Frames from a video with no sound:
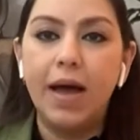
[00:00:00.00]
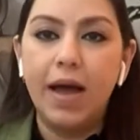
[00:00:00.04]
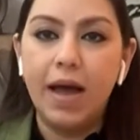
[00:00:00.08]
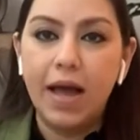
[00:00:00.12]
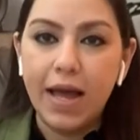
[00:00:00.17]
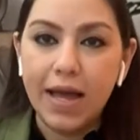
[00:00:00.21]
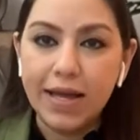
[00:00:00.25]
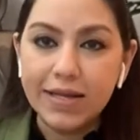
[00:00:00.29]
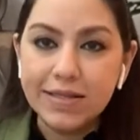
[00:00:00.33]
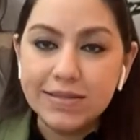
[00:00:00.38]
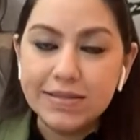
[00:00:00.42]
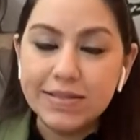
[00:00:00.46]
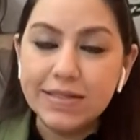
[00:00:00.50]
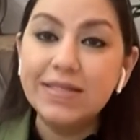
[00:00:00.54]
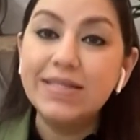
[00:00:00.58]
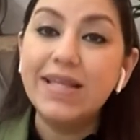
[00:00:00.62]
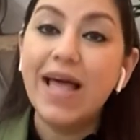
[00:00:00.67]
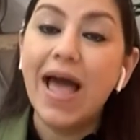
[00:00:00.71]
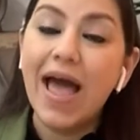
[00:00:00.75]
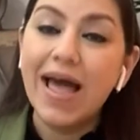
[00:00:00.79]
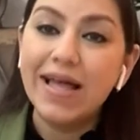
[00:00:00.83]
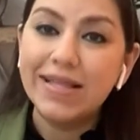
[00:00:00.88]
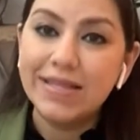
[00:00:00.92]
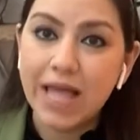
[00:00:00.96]
بحدد
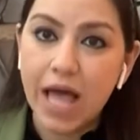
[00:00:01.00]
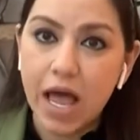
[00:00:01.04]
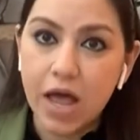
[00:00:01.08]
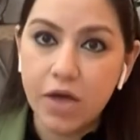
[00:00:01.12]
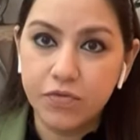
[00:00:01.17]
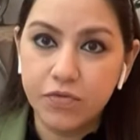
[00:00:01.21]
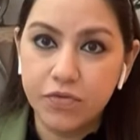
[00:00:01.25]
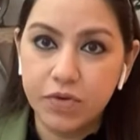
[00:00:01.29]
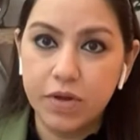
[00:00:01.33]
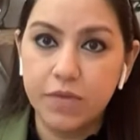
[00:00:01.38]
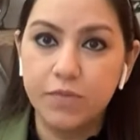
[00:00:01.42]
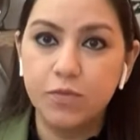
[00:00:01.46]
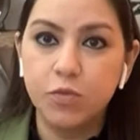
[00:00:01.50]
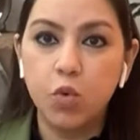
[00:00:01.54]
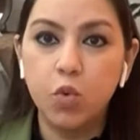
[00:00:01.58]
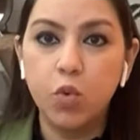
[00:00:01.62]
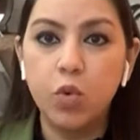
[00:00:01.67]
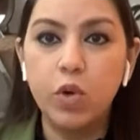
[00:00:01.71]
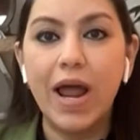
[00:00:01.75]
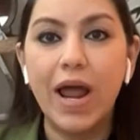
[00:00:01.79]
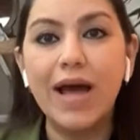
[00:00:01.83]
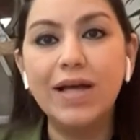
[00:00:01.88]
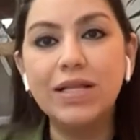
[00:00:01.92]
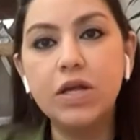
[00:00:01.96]
اهدافي
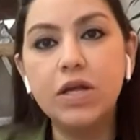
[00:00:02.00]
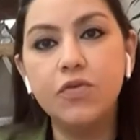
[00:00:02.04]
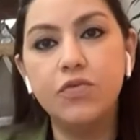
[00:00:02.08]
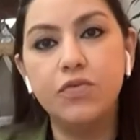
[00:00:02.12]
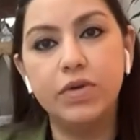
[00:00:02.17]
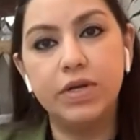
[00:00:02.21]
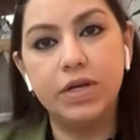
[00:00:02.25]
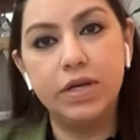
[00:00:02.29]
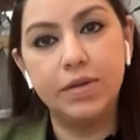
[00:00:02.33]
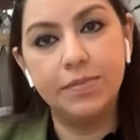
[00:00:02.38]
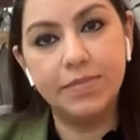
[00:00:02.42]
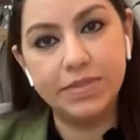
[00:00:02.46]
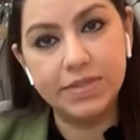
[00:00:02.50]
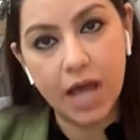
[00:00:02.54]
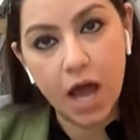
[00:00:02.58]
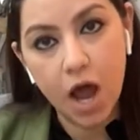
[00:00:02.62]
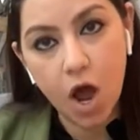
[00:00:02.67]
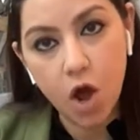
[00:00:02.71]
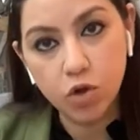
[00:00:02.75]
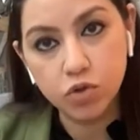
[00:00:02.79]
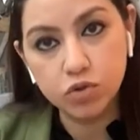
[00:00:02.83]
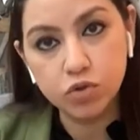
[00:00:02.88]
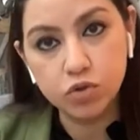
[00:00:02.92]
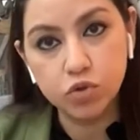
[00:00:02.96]
والهدف اللي بدي
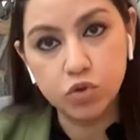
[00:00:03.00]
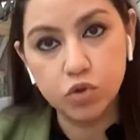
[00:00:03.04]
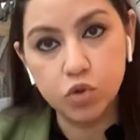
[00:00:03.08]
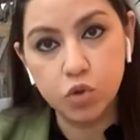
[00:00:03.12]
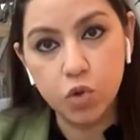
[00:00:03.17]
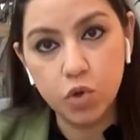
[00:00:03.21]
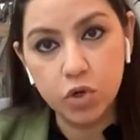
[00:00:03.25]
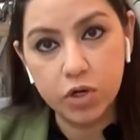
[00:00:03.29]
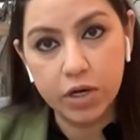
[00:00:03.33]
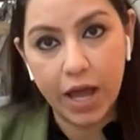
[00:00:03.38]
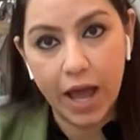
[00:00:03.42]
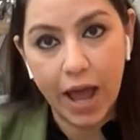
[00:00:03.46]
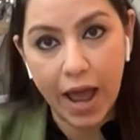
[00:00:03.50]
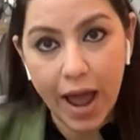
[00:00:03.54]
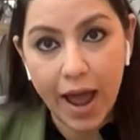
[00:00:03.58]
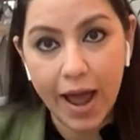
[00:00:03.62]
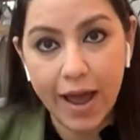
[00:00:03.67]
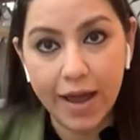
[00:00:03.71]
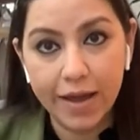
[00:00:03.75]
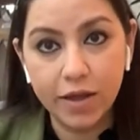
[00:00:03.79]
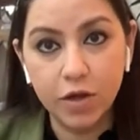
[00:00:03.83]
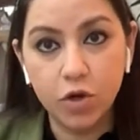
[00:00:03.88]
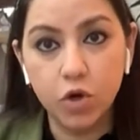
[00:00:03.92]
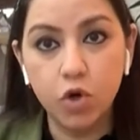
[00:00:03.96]
احطه
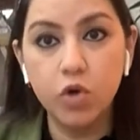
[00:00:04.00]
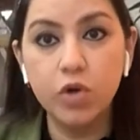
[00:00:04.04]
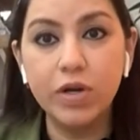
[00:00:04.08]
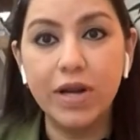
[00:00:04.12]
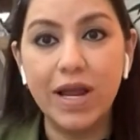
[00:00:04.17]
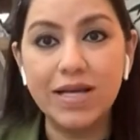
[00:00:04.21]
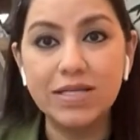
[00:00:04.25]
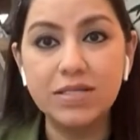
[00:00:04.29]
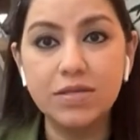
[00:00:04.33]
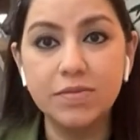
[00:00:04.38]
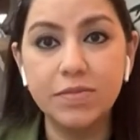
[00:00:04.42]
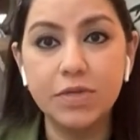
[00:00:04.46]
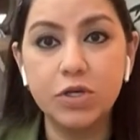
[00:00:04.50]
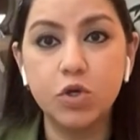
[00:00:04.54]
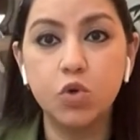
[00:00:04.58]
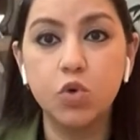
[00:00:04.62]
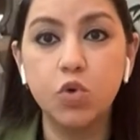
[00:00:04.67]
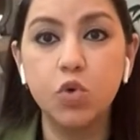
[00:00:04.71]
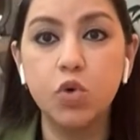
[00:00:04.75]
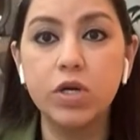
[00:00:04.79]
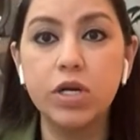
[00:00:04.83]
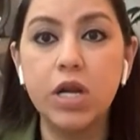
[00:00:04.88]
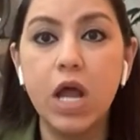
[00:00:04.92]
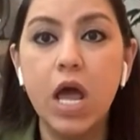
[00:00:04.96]
لاحققه لازم
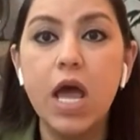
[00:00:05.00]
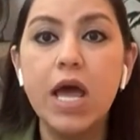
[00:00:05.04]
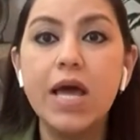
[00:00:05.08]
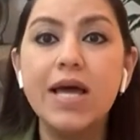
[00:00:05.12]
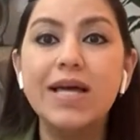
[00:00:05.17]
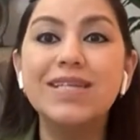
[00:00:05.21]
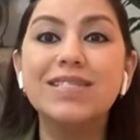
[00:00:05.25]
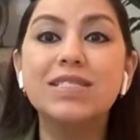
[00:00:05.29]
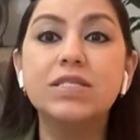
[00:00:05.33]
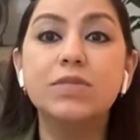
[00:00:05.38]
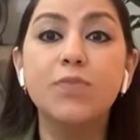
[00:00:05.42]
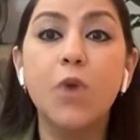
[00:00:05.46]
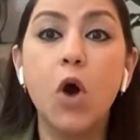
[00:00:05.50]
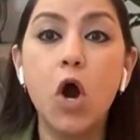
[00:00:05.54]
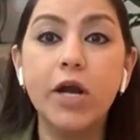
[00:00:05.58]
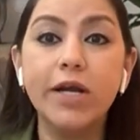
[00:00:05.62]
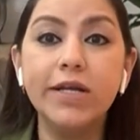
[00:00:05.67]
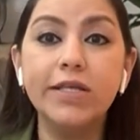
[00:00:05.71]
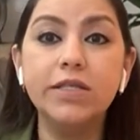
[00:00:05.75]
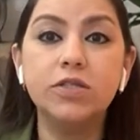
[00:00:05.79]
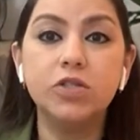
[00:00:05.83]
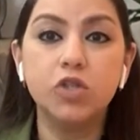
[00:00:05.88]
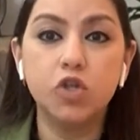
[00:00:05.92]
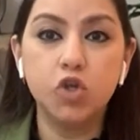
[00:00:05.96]
يكون
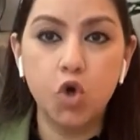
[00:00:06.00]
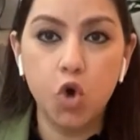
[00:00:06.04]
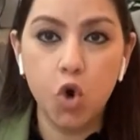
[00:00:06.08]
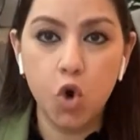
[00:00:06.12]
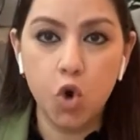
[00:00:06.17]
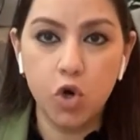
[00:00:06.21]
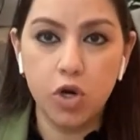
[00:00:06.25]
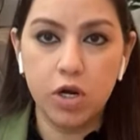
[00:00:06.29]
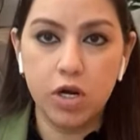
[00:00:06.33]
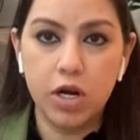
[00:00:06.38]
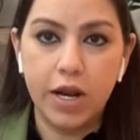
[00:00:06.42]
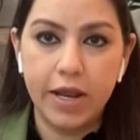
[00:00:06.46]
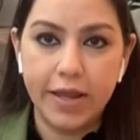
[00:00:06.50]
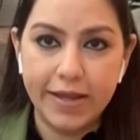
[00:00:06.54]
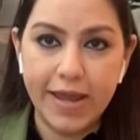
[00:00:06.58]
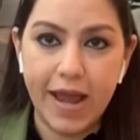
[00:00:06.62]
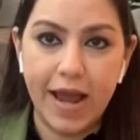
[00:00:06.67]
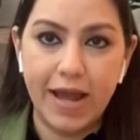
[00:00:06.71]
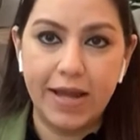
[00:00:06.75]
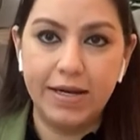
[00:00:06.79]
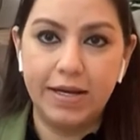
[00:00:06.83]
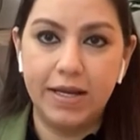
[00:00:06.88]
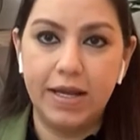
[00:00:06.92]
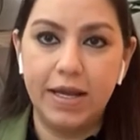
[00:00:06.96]
سمارت جول
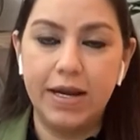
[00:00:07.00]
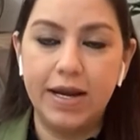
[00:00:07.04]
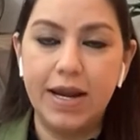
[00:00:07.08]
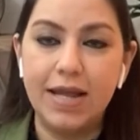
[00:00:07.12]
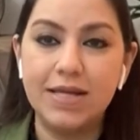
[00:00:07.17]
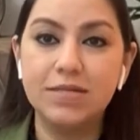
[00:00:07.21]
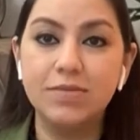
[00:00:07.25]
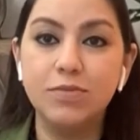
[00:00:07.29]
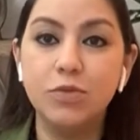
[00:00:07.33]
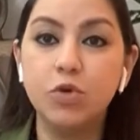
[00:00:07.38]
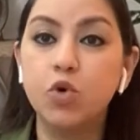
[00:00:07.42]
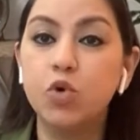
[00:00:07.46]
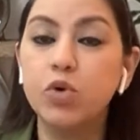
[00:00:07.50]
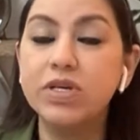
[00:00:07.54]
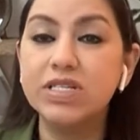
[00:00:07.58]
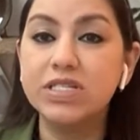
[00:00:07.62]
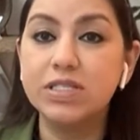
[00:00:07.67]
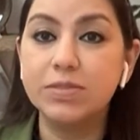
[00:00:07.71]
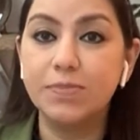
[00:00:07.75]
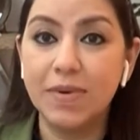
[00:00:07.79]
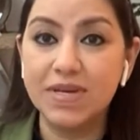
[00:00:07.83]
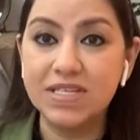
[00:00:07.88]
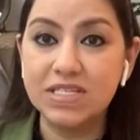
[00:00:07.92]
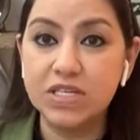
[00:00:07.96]
يعني لازم
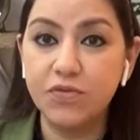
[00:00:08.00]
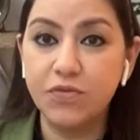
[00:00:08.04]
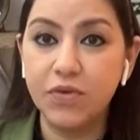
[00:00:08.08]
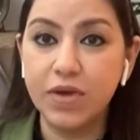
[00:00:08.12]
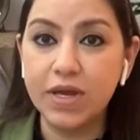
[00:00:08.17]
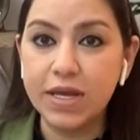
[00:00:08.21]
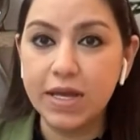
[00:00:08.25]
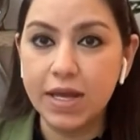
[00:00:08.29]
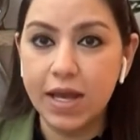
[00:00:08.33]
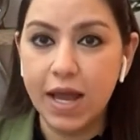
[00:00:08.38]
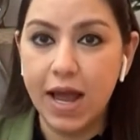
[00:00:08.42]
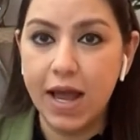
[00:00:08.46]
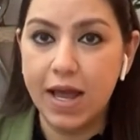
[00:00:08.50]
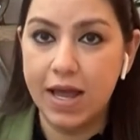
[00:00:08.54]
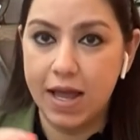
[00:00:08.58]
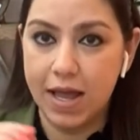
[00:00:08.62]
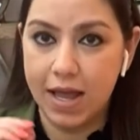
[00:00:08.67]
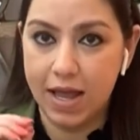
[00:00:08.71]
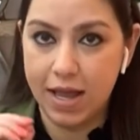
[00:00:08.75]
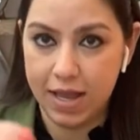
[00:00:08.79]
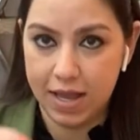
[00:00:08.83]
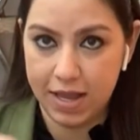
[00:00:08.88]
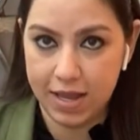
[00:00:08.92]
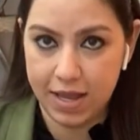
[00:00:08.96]
يكون سبيسيفيك
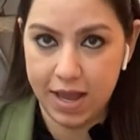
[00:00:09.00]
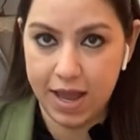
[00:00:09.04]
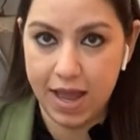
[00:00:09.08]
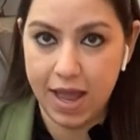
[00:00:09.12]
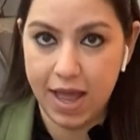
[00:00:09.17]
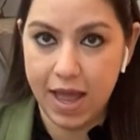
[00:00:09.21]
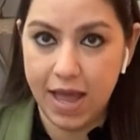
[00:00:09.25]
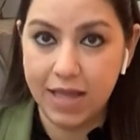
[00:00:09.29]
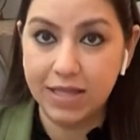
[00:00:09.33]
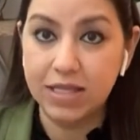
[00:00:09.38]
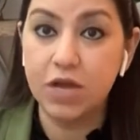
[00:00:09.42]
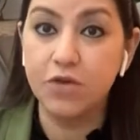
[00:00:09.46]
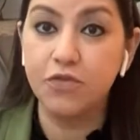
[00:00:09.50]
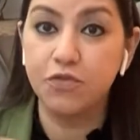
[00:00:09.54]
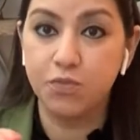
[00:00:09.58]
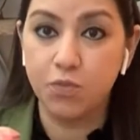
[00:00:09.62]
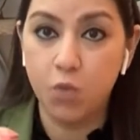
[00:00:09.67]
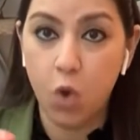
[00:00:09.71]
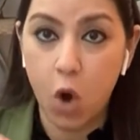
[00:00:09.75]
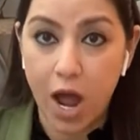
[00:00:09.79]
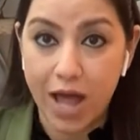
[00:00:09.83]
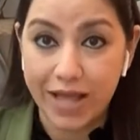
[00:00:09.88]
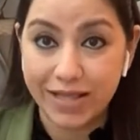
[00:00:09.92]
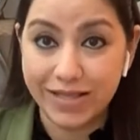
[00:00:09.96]
هدف
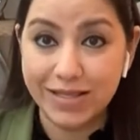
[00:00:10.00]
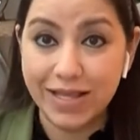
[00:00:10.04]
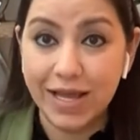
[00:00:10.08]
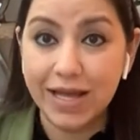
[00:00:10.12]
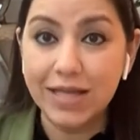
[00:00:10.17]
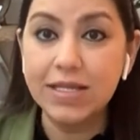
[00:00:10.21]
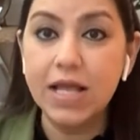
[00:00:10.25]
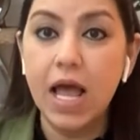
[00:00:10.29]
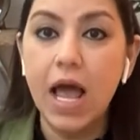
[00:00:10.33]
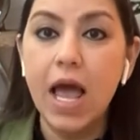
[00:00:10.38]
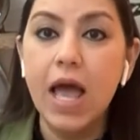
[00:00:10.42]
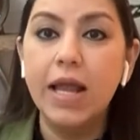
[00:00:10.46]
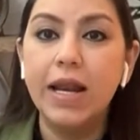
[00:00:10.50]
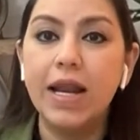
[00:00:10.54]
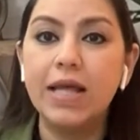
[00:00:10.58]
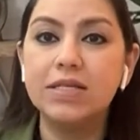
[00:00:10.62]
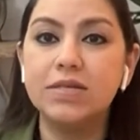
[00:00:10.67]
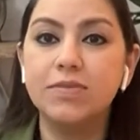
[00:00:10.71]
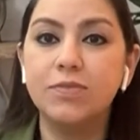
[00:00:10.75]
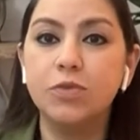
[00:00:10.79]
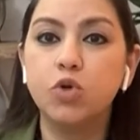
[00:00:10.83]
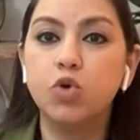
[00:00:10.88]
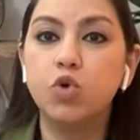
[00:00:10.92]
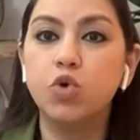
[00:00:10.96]
محدد, محدد.
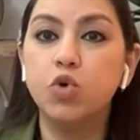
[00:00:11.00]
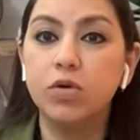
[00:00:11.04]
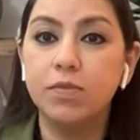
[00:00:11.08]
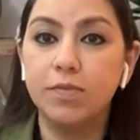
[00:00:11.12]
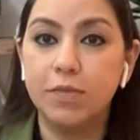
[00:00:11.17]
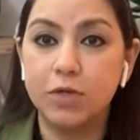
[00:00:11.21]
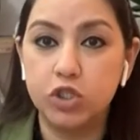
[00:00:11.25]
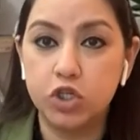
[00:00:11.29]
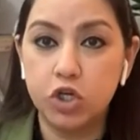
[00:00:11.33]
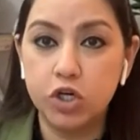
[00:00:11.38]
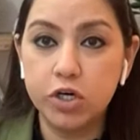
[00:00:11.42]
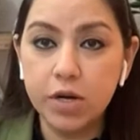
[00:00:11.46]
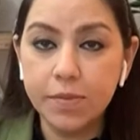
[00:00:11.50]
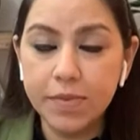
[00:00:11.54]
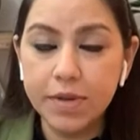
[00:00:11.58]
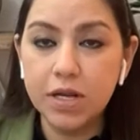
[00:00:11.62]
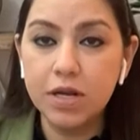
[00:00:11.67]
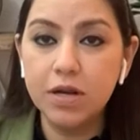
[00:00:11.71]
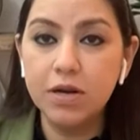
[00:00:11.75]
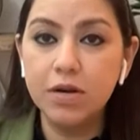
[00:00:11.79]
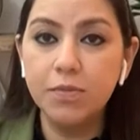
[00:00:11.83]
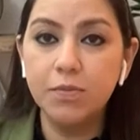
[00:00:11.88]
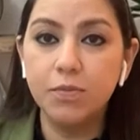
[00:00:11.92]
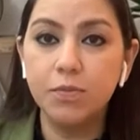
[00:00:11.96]
لازم يكون
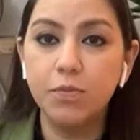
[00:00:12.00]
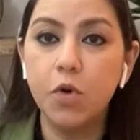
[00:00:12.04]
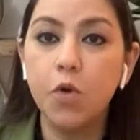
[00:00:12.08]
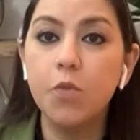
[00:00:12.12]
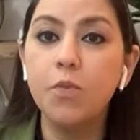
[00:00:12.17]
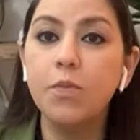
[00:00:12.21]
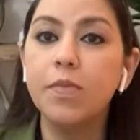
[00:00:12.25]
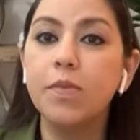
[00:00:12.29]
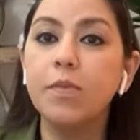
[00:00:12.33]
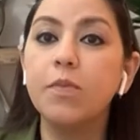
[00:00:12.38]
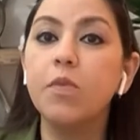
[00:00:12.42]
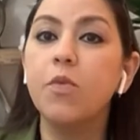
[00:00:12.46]
مجربل